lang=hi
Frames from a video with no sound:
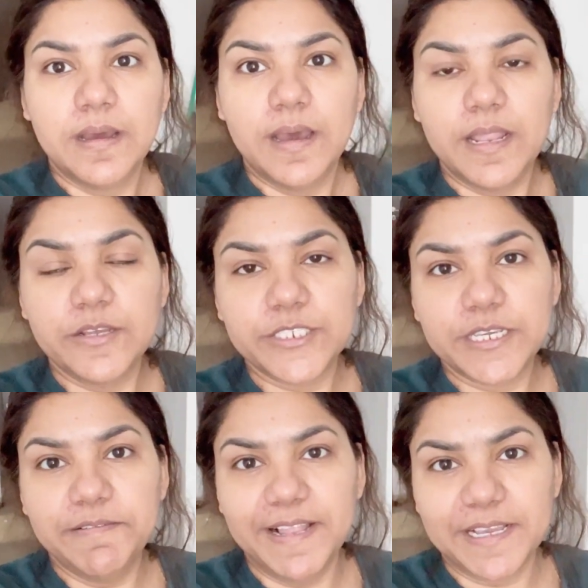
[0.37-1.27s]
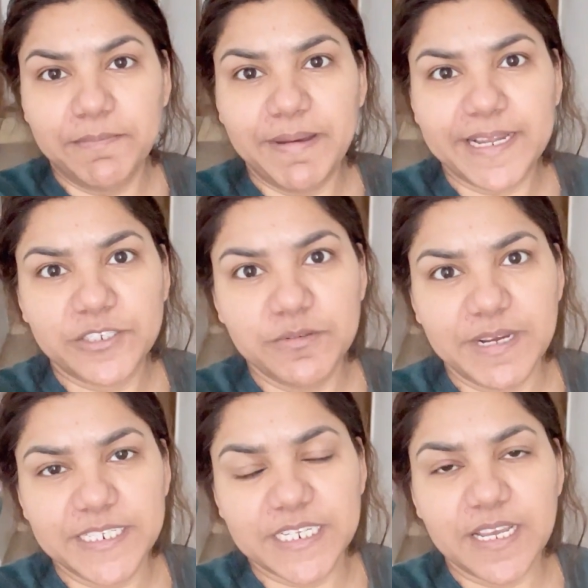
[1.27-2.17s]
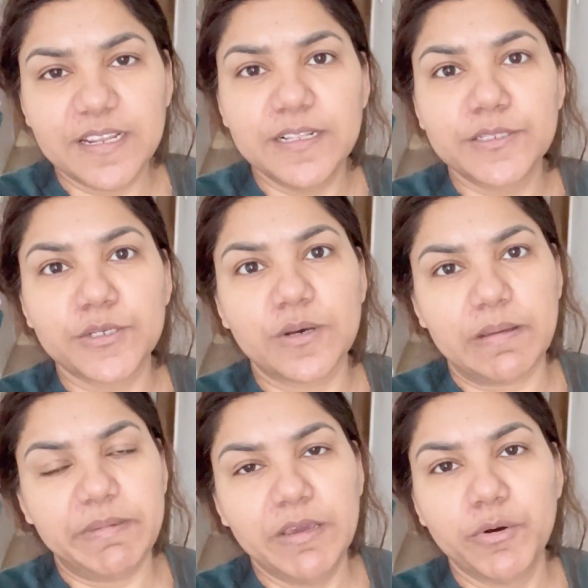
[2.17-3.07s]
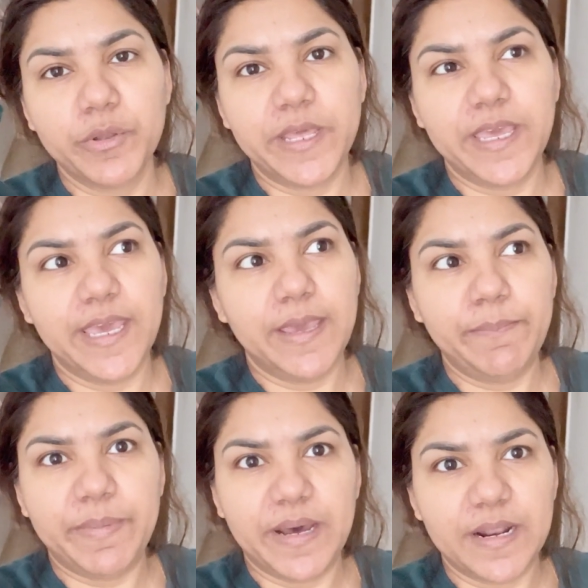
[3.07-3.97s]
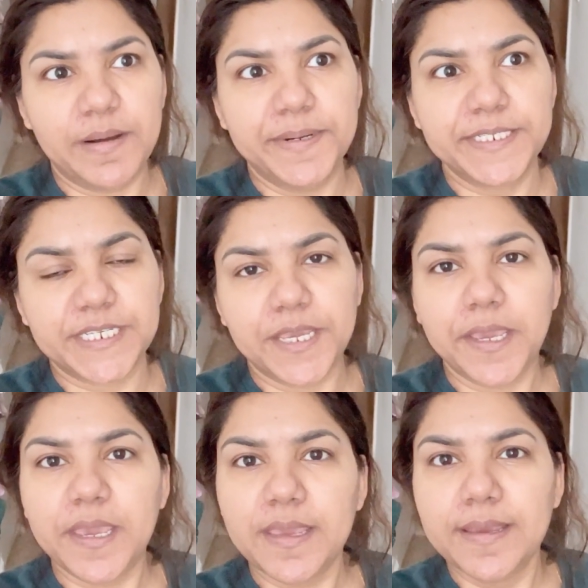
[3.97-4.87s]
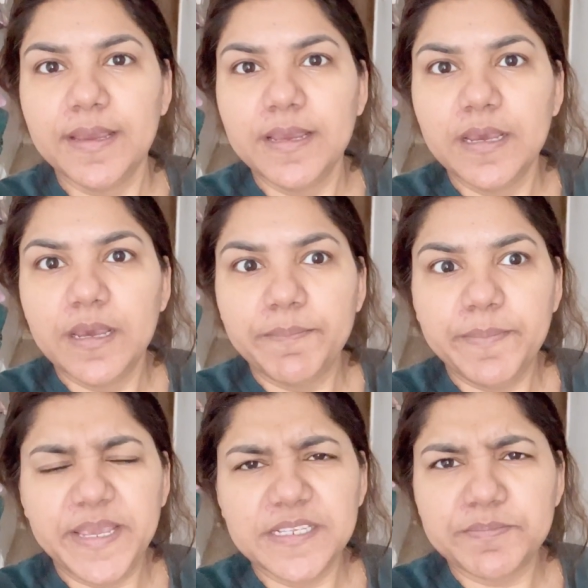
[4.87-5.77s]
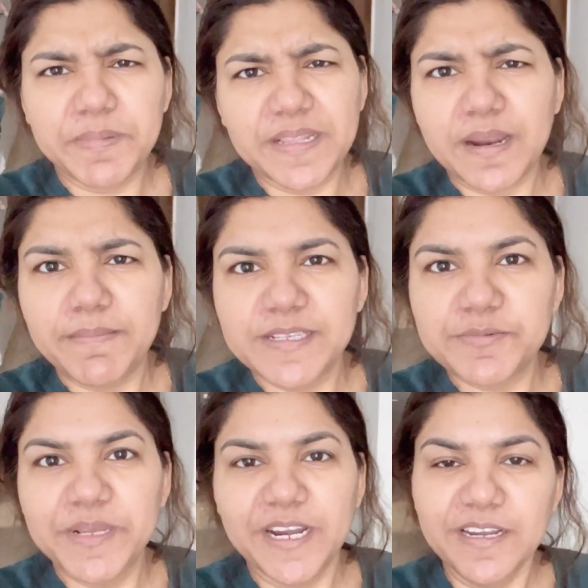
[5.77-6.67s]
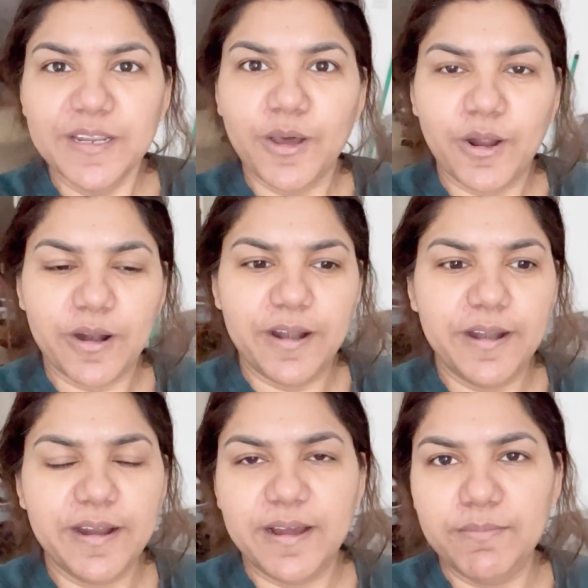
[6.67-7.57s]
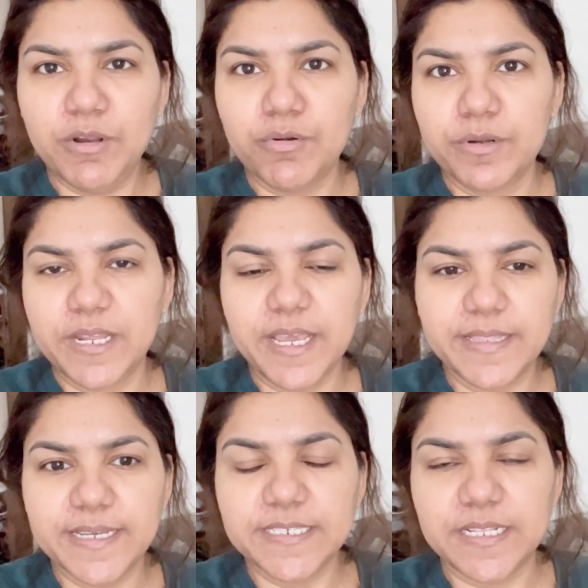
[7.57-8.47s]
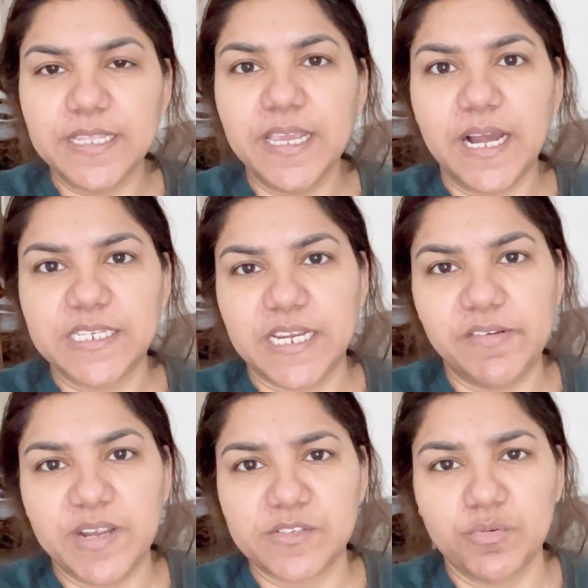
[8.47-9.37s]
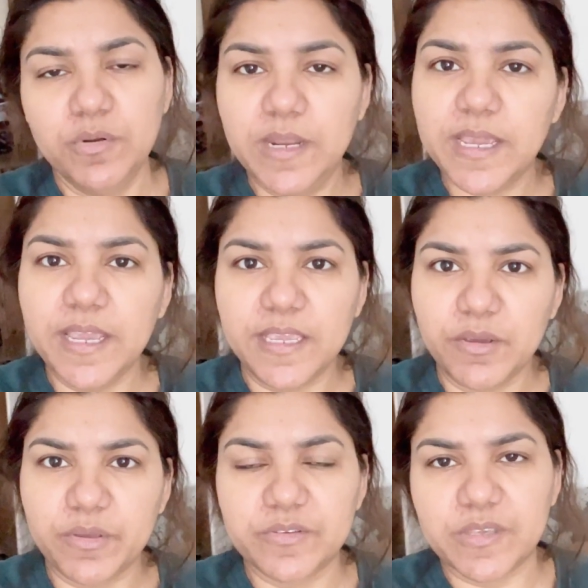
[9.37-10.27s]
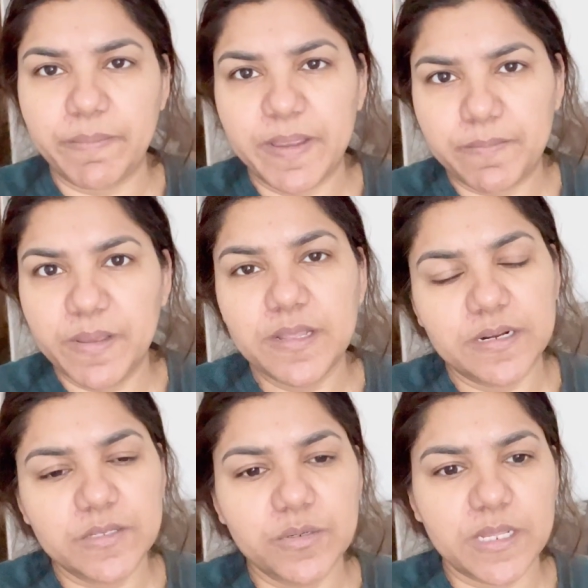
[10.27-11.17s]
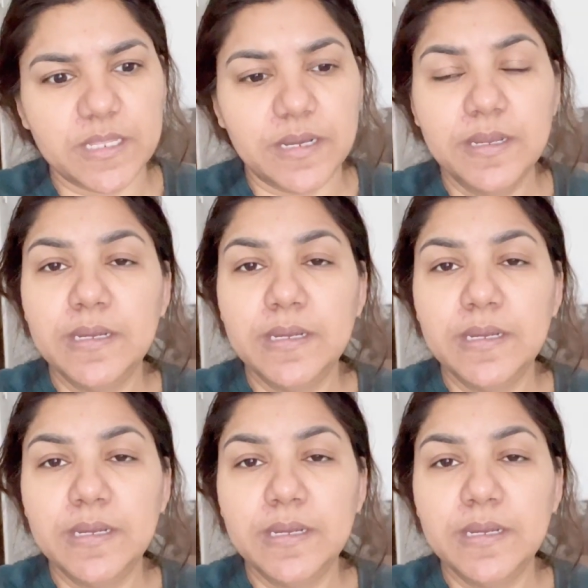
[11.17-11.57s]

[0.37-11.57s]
हेलो जी वेलकम बैक टू माय चैनल तो अभी हो रहे हैं बारह बज के बीस पंद्रह बीस मिनट और हम लोग उठ गए थे जल्दी आज एंड्रिया स्कूल नहीं गई क्योंकि उसके पेट में दर्द हो रहा था